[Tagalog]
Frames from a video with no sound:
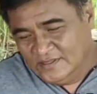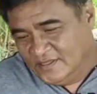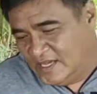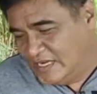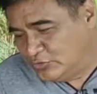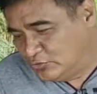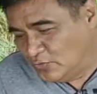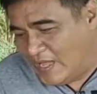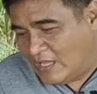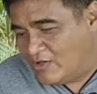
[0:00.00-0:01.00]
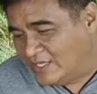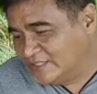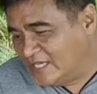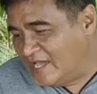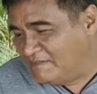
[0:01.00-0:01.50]
Kaya natutuwa ako kasi
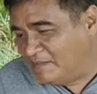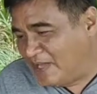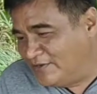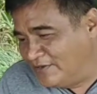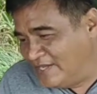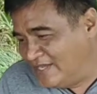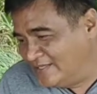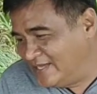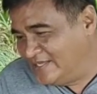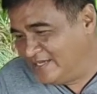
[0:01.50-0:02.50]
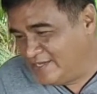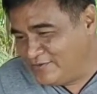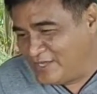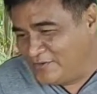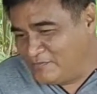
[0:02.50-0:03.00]
kahit pa paano ngayon, ganyan na
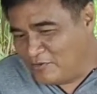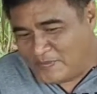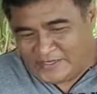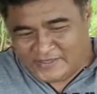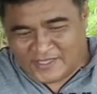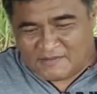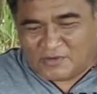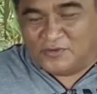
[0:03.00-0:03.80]
yung ano mo, paninda mo